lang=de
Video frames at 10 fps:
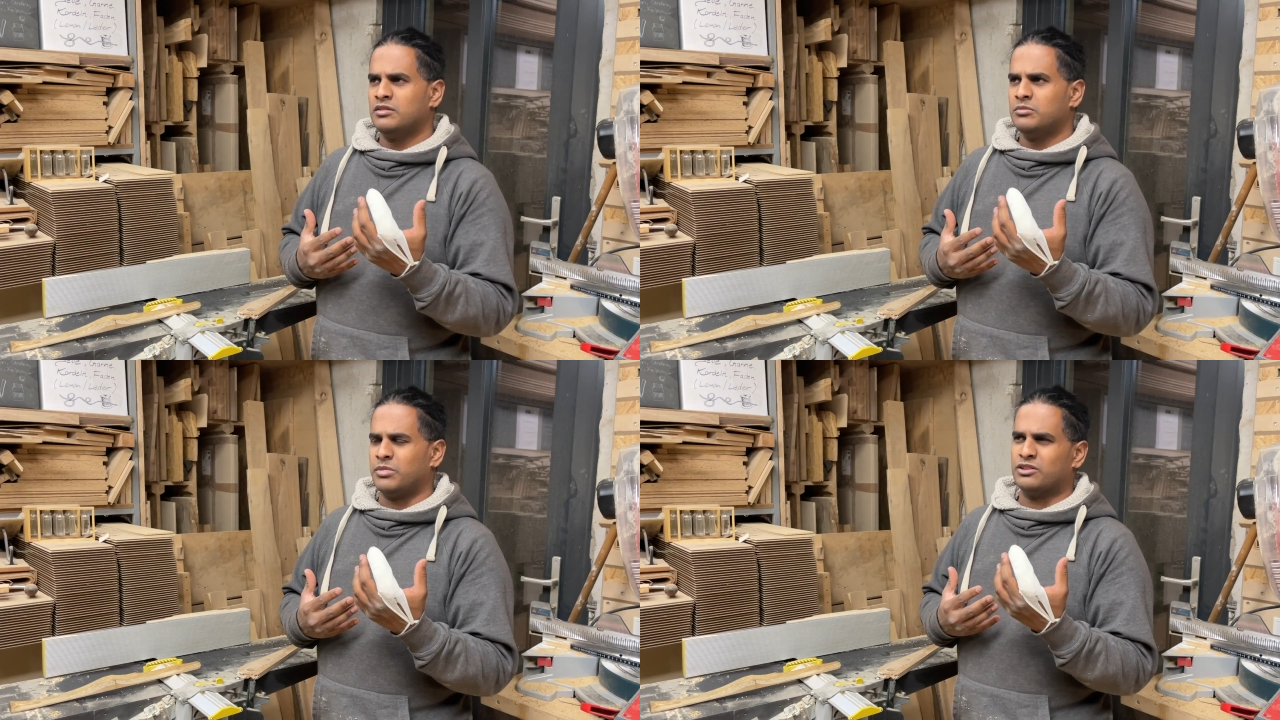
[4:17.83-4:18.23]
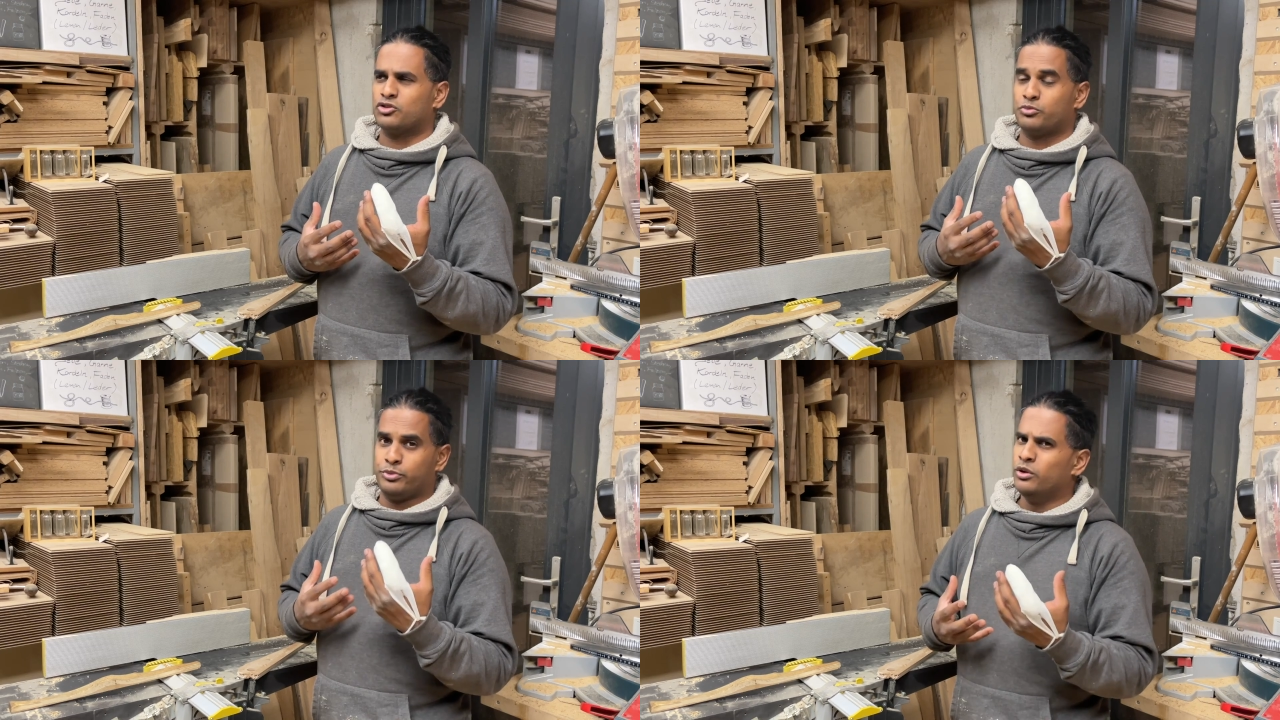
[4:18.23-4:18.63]
man
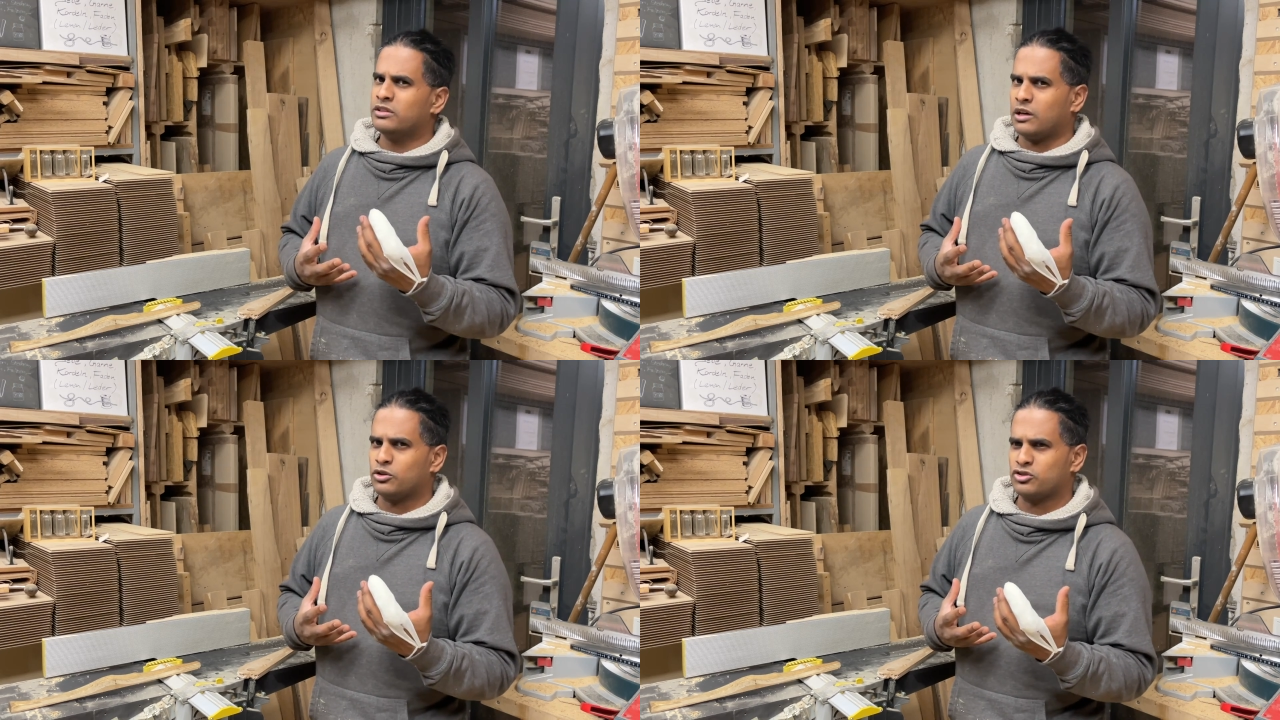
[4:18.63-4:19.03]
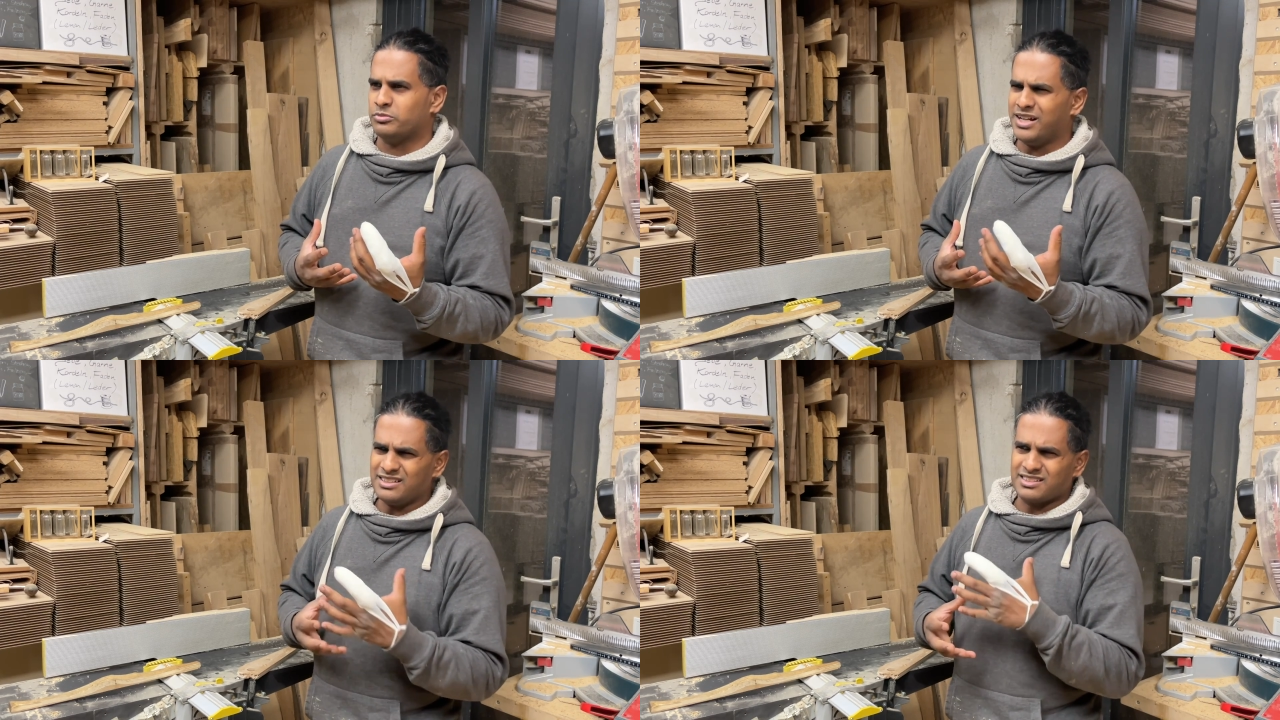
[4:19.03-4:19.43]
spürt auch
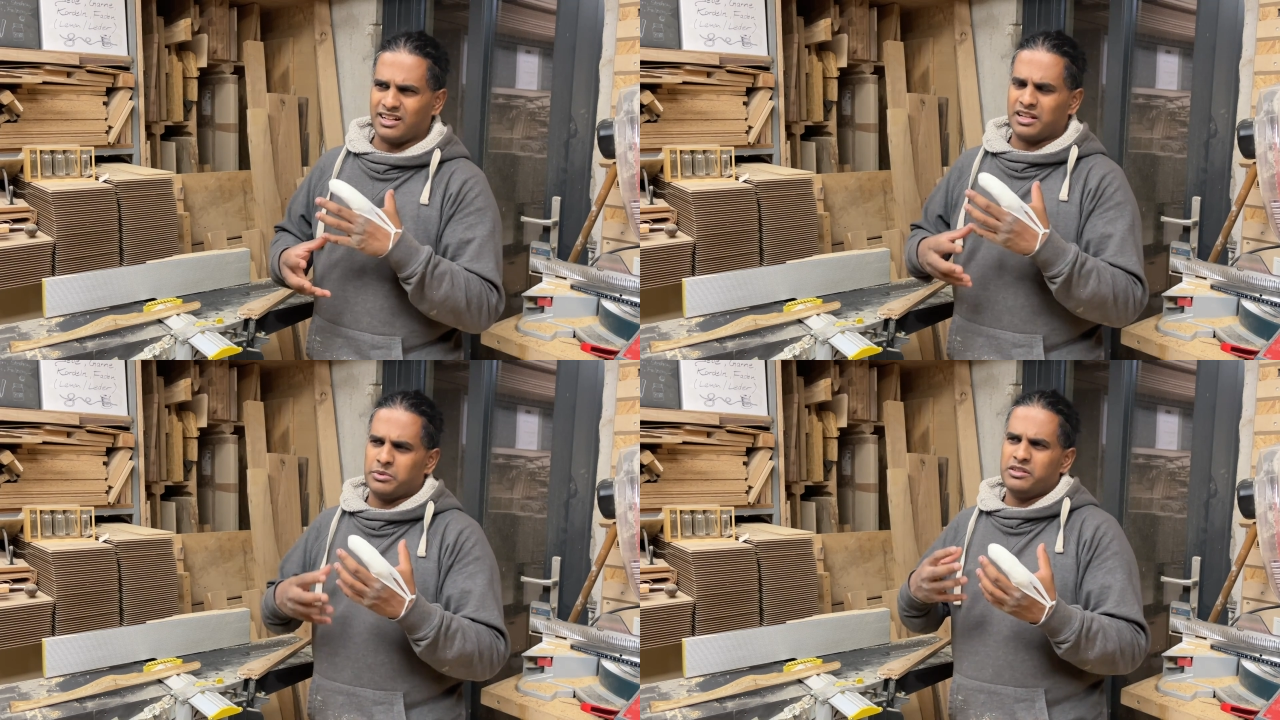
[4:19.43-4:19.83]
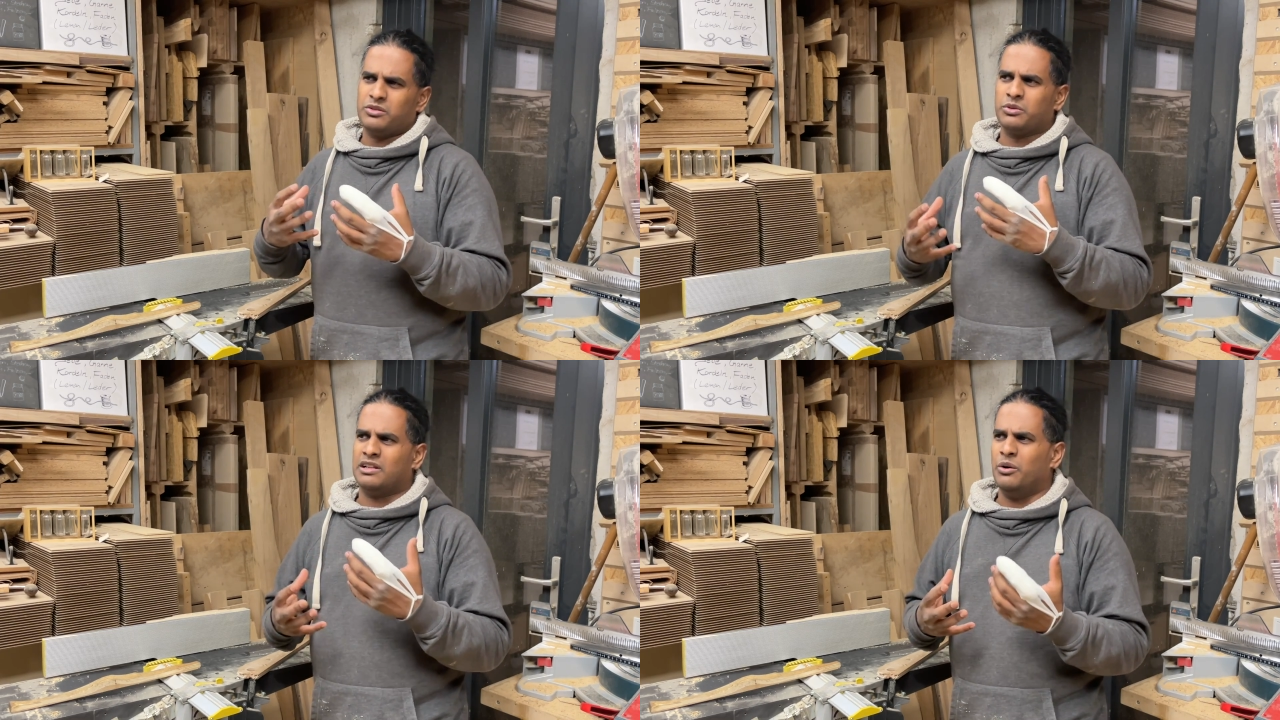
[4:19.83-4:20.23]
Schmerz, kann aber nicht so
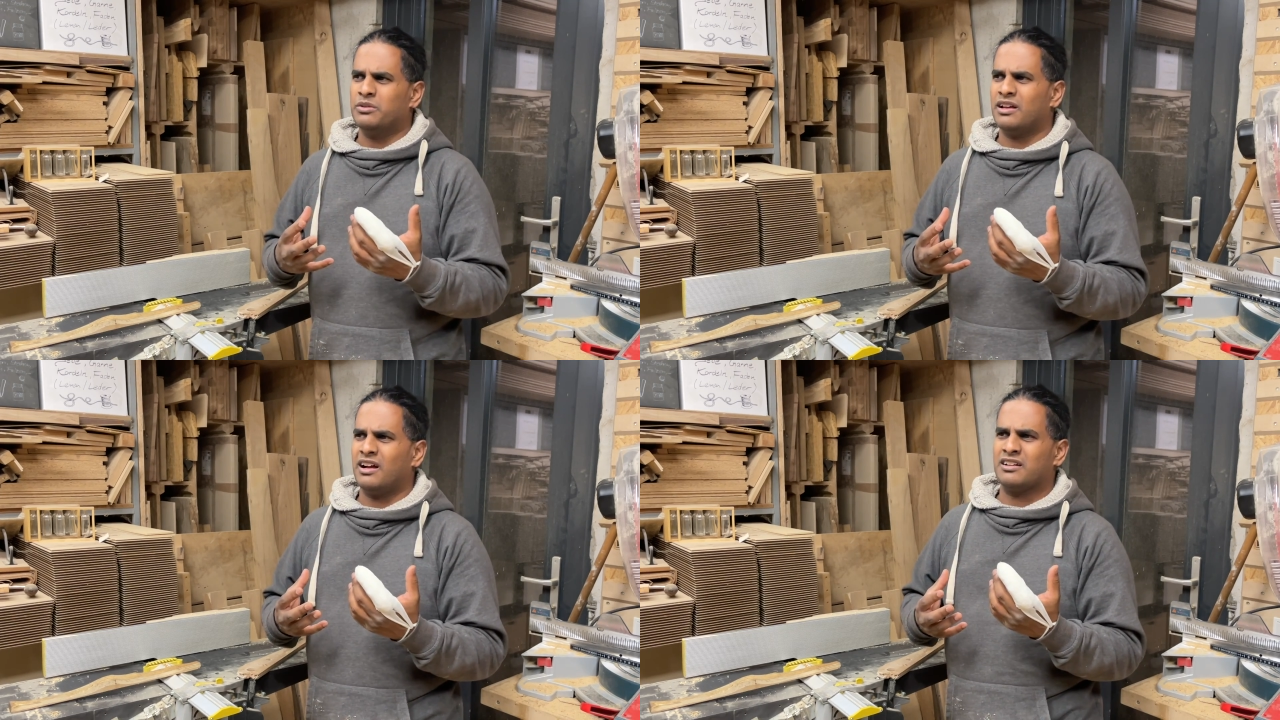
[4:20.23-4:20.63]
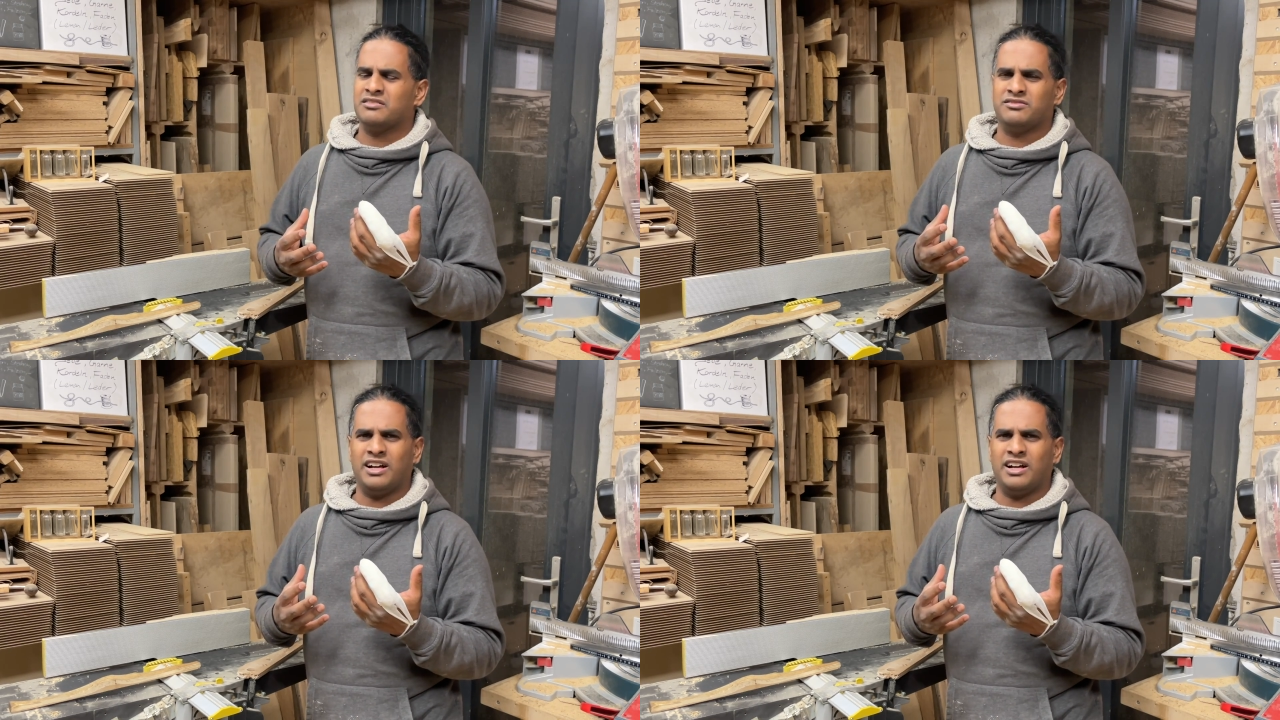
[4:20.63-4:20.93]
genau sagen,